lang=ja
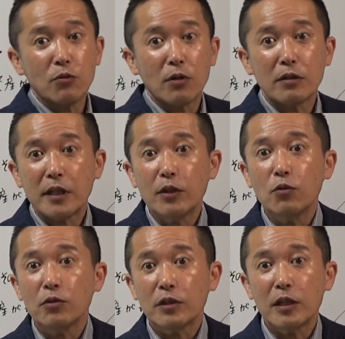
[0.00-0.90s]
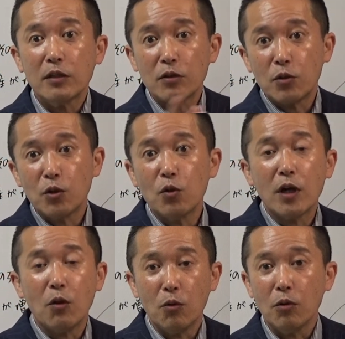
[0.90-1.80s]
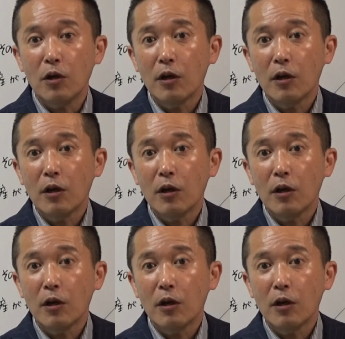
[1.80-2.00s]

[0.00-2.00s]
を種を手なって肥料を買おう